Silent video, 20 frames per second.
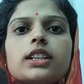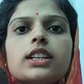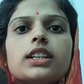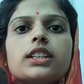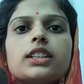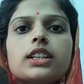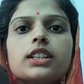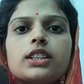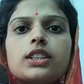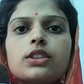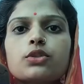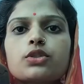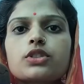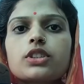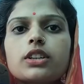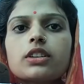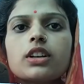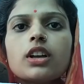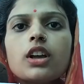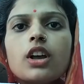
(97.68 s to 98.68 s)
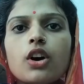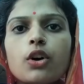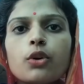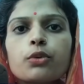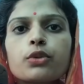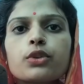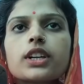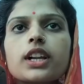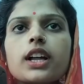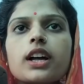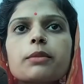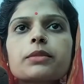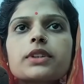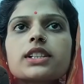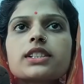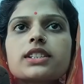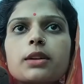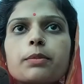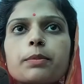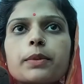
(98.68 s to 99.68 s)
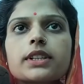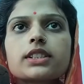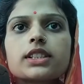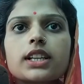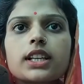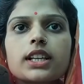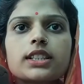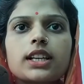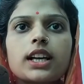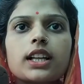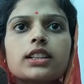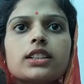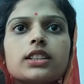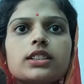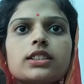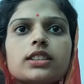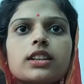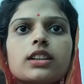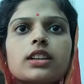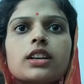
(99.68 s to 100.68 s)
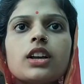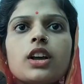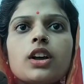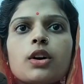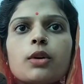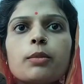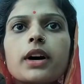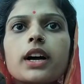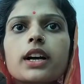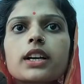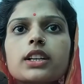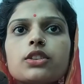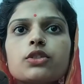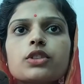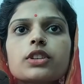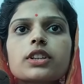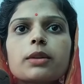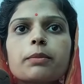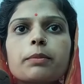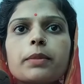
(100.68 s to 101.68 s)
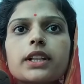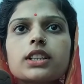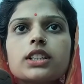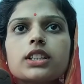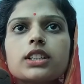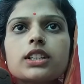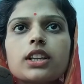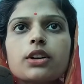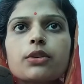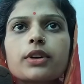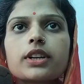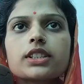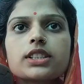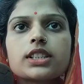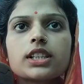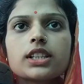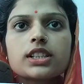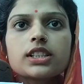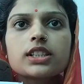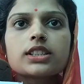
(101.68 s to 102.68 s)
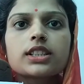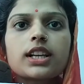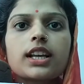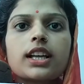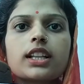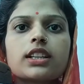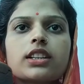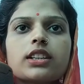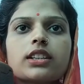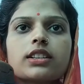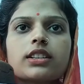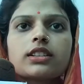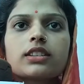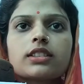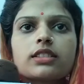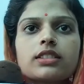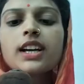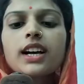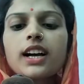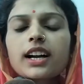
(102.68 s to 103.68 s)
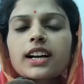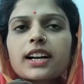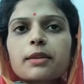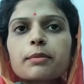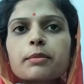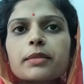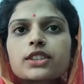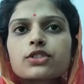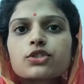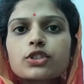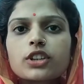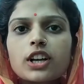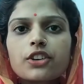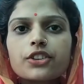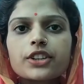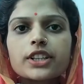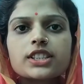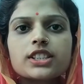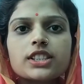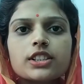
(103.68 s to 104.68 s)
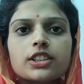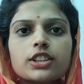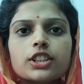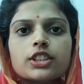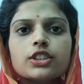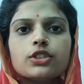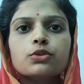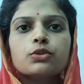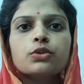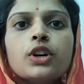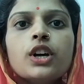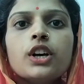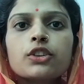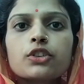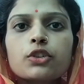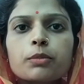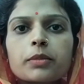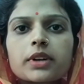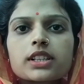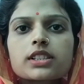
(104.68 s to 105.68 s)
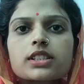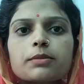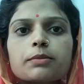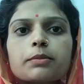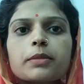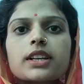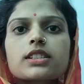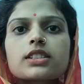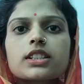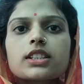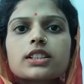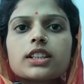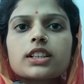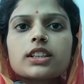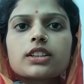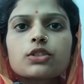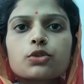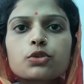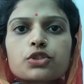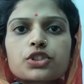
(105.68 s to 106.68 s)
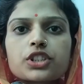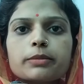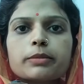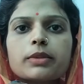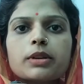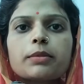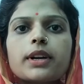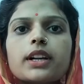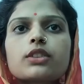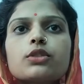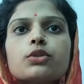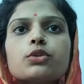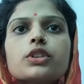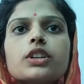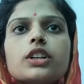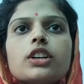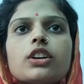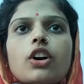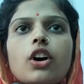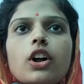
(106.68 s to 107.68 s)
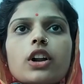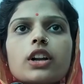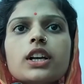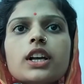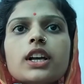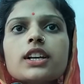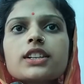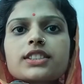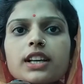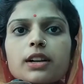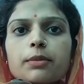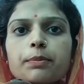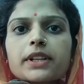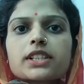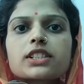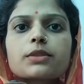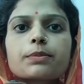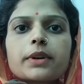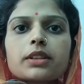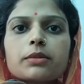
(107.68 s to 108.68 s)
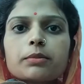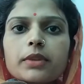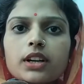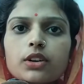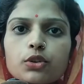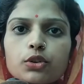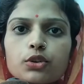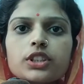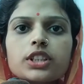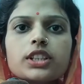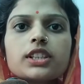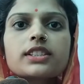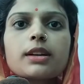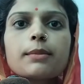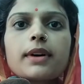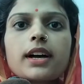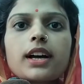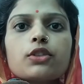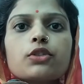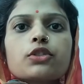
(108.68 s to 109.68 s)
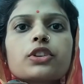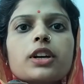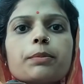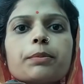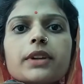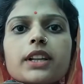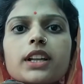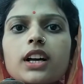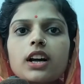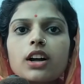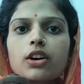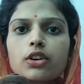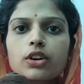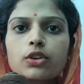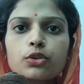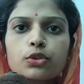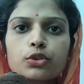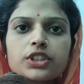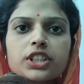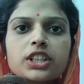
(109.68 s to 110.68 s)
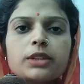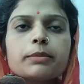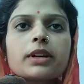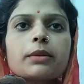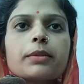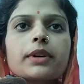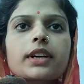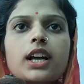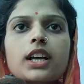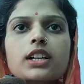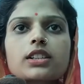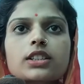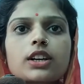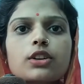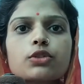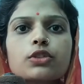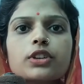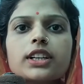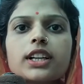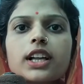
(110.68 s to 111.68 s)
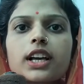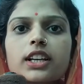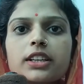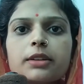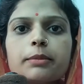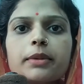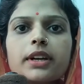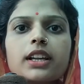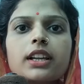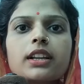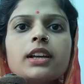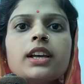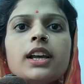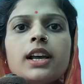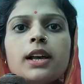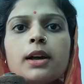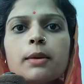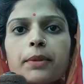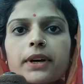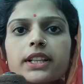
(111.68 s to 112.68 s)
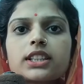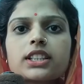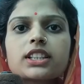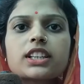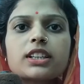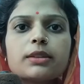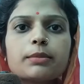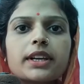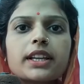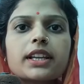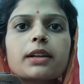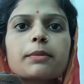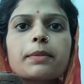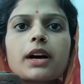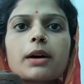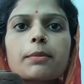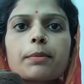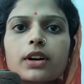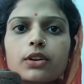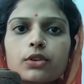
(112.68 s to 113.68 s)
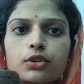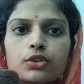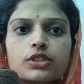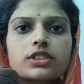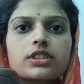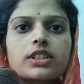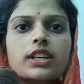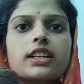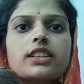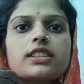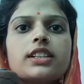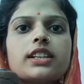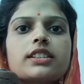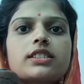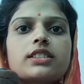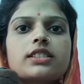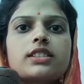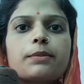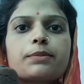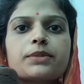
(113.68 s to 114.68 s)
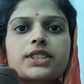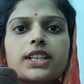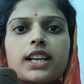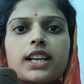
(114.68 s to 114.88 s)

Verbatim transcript: ही नहीं देते उसे वो नाम की सरपंच रह जाती हैं बाकी उनके पति देवर जेठ ही चलाते हैं अगर मैं चुनाव ये जीतती हूँ तो मैं मैं सीधी कुर्सी में बैठूंगी और सरपंच पद मैं खुद ही संभालूंगी अपने गांव का खुद ही मैं विकास करूंगी ना कि मेरे पति की मेरे पापा ये सब